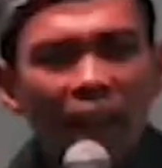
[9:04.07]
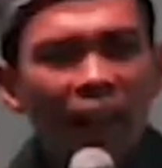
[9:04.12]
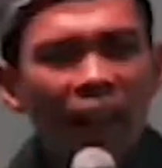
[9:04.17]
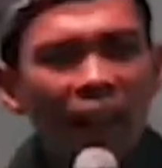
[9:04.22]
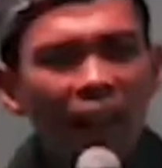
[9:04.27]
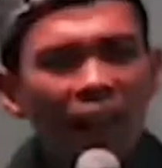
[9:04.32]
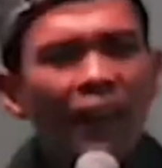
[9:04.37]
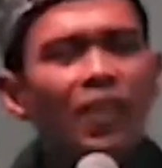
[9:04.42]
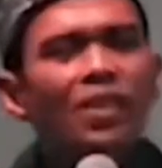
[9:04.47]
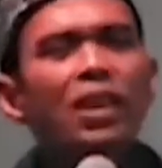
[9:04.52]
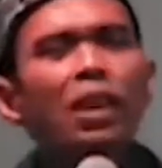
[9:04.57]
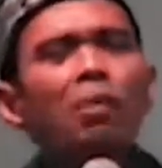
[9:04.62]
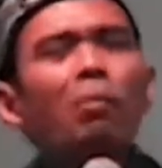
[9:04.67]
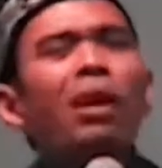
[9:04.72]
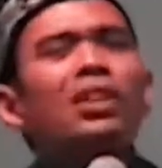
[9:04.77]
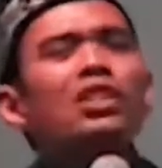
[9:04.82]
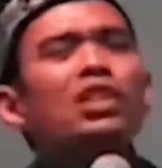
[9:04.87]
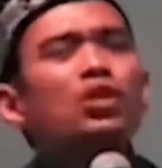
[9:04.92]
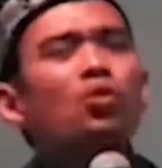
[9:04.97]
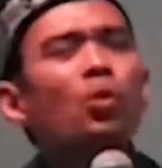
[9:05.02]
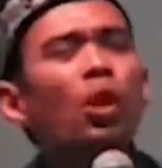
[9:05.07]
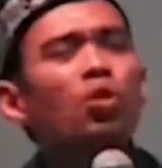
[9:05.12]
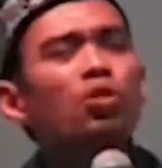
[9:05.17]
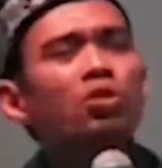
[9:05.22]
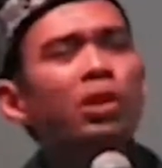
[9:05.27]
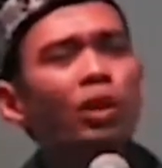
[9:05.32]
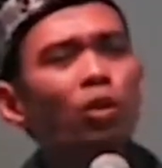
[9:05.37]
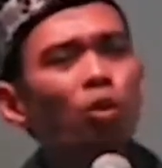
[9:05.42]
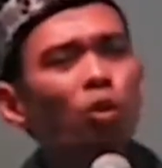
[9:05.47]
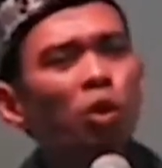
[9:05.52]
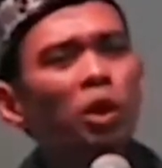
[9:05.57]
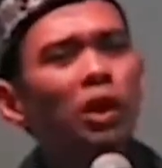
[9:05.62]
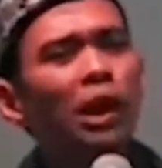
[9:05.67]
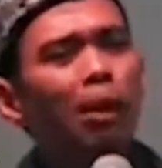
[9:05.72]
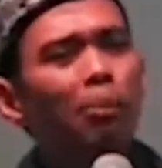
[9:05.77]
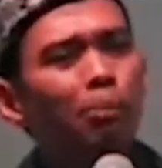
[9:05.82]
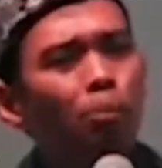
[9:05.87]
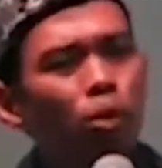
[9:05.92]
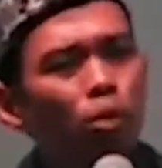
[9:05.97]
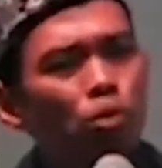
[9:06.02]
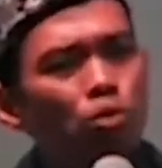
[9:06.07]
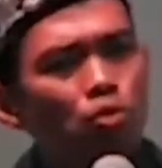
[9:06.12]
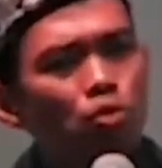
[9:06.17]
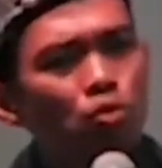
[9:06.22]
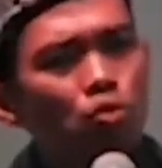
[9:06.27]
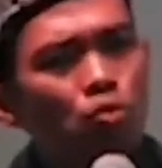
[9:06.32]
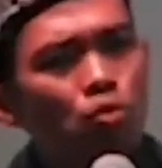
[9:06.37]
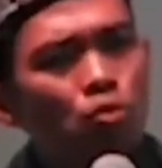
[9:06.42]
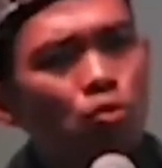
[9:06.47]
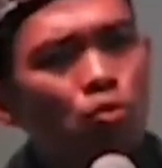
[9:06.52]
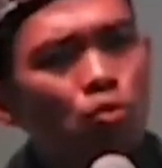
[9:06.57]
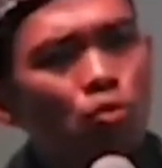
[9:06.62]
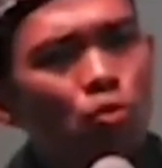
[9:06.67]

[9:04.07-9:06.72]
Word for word: ya. Saya mahasiswa Ustadz dulu di kampus.